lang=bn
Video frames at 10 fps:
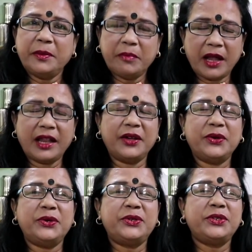মালা
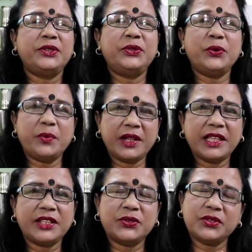ঘোষ তোমরা
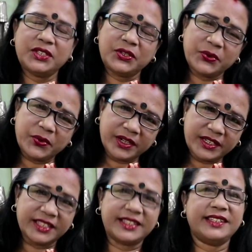দেখছো জিরো ওয়াট
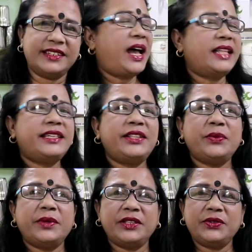কিচেন আজকে
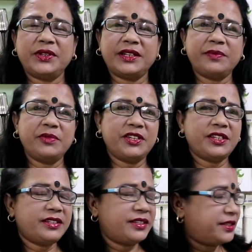তোমাদের জন্য একটা
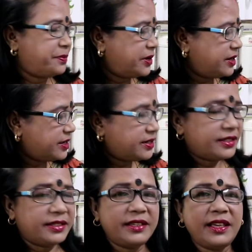বিশেষ রেসিপি নিয়ে
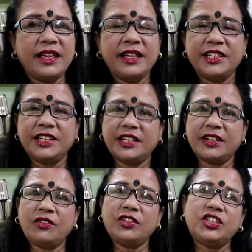এসেছি সেটা
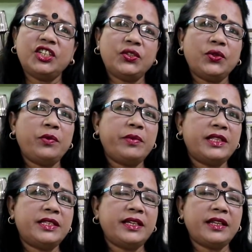হলো চিতল
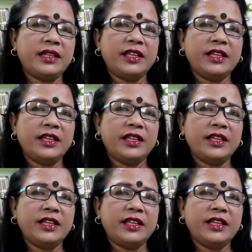মাছের